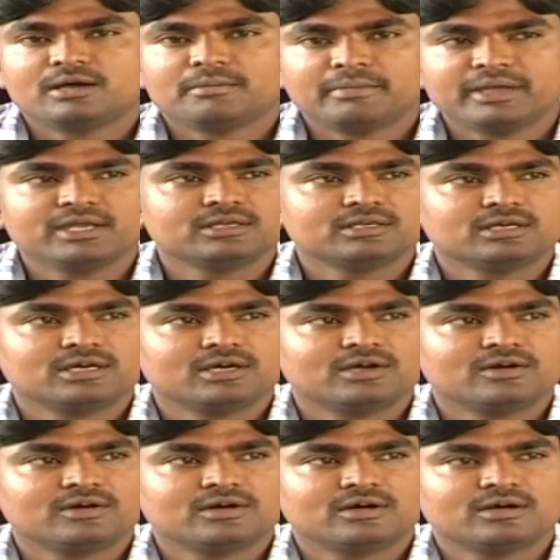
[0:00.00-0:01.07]
మెయిన్
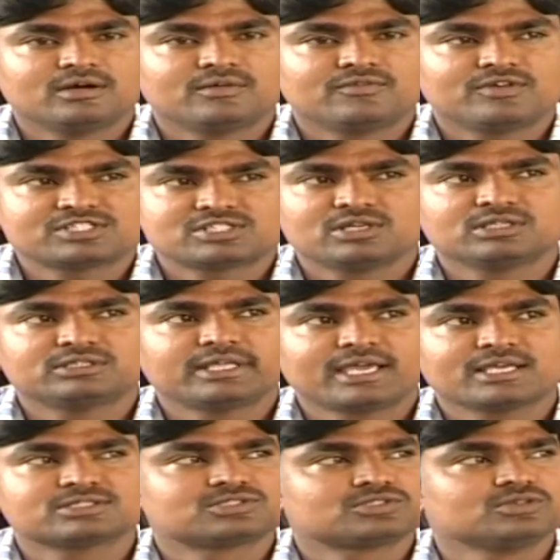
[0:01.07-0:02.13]
ఫస్ట్
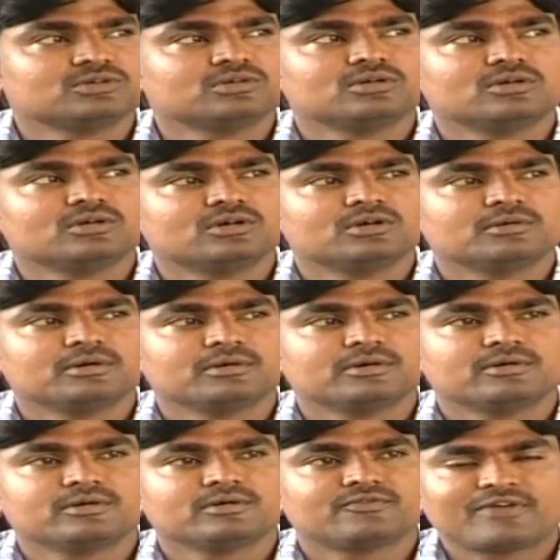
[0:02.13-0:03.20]
థ్యాంక్స్ టు
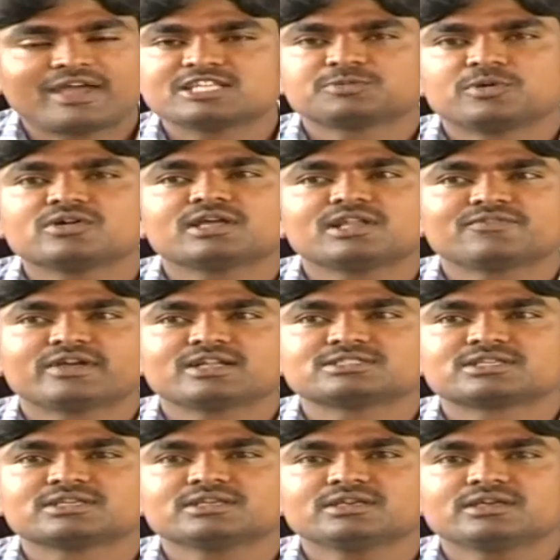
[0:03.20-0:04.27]
ఫ్యాన్స్ పవన్ కళ్యాణ్
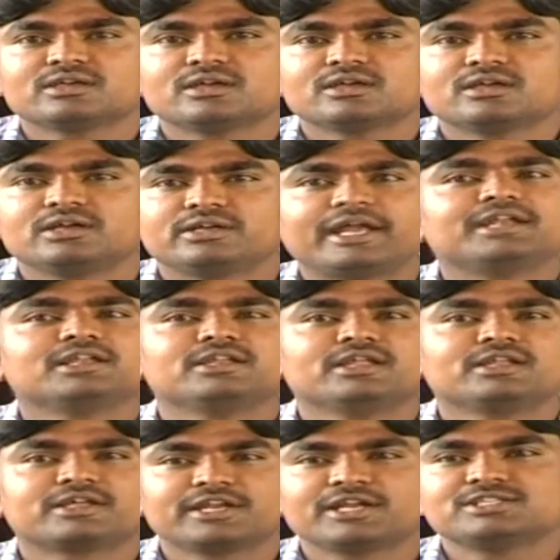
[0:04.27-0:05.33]
ఫ్యాన్స్కి ఈ టైటిల్
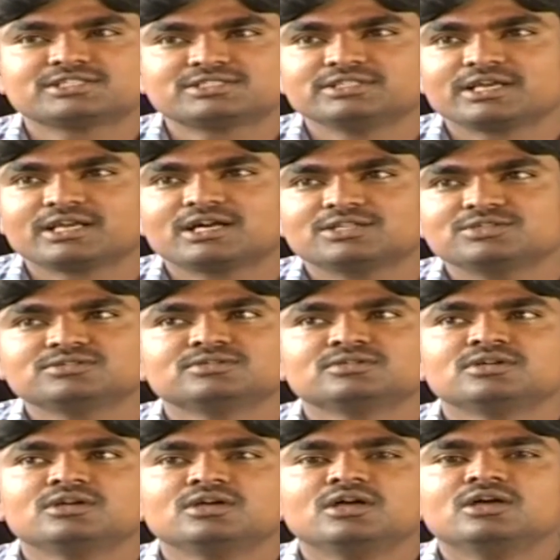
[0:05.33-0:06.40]
నేను క్రియేట్ చేసింది ఏం కాదు
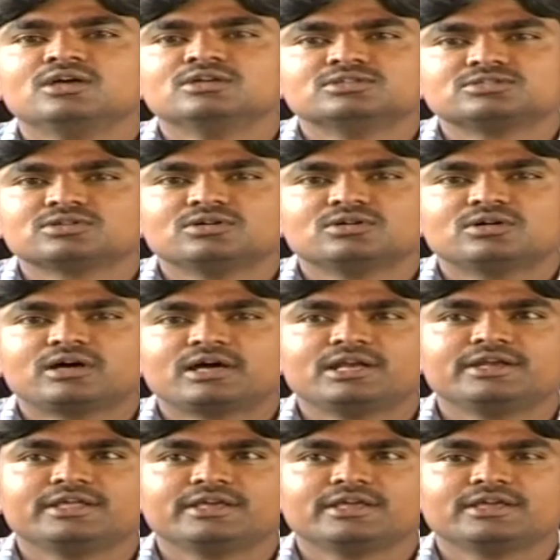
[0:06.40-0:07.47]
సో
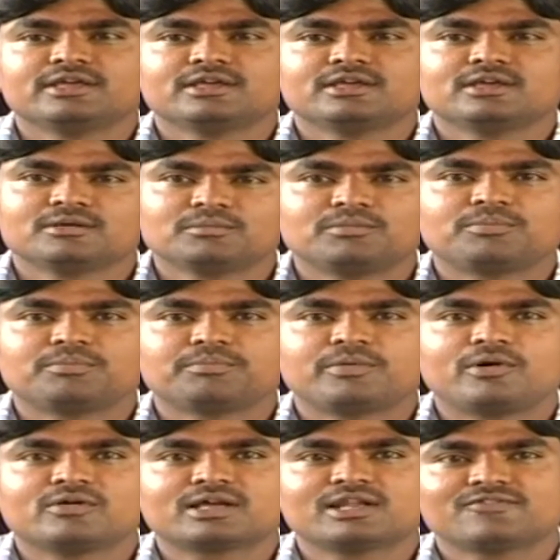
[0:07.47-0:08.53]
ఆల్రెడీ
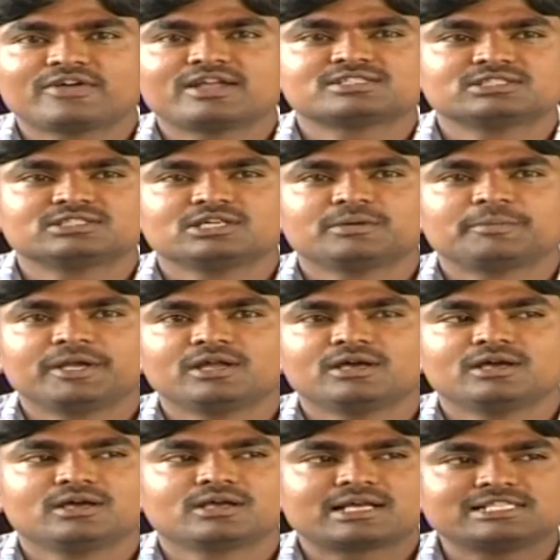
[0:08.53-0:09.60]
పవన్ కళ్యాణ్ ఫ్యాన్స్ అంతా
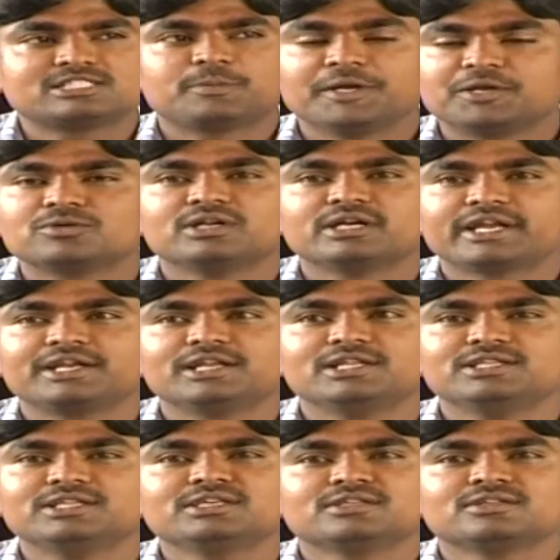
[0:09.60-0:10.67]
కలిసి పెట్టుకున్న టైటిల్
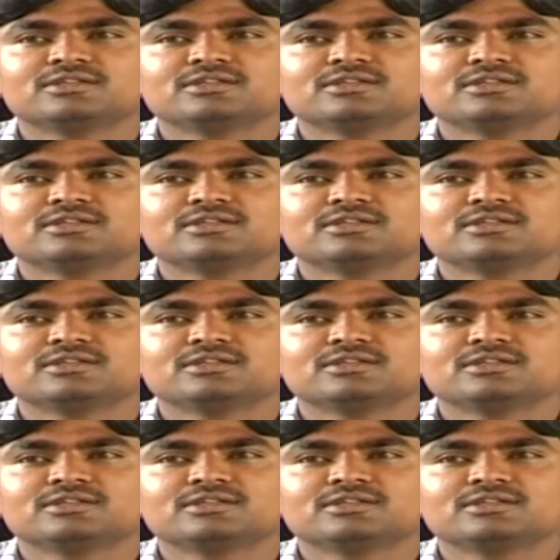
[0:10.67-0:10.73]
ఇది